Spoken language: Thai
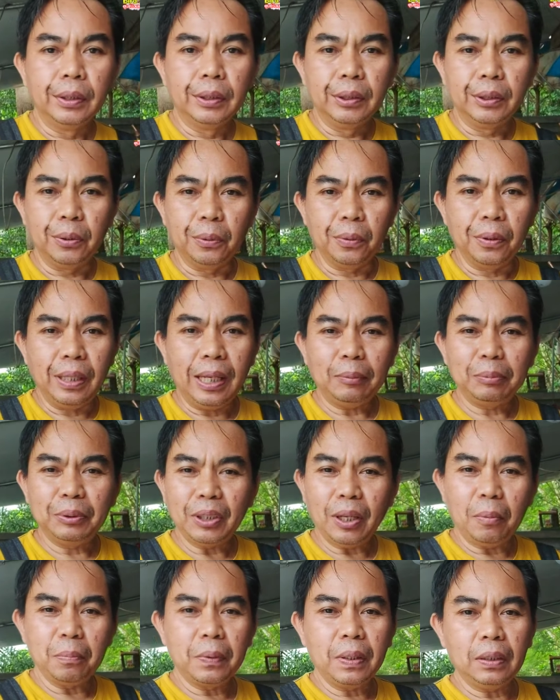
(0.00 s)
ศูนย์รับ
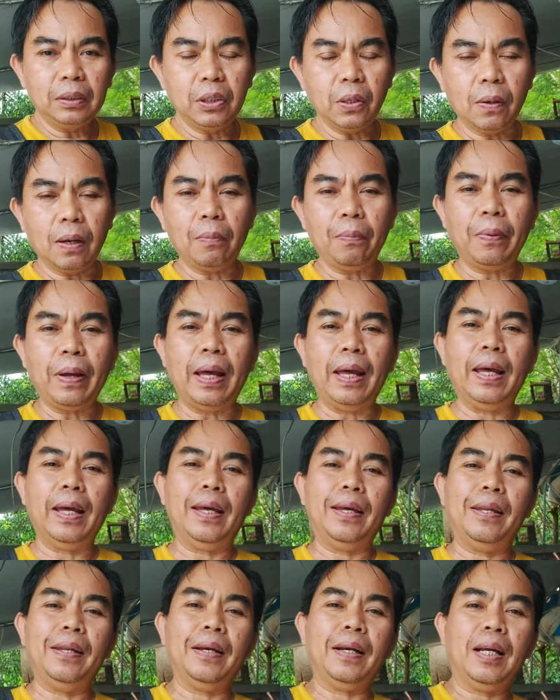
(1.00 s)
ซ่อมเครื่องชงกาแฟ
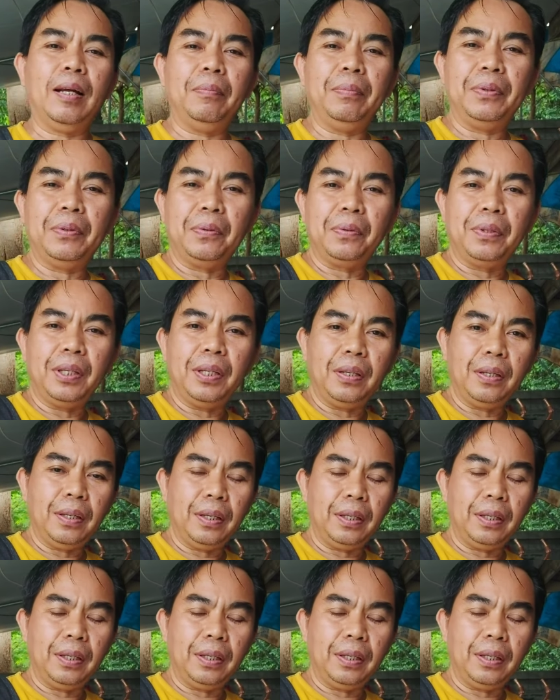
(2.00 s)
นะครับ อยู่ที่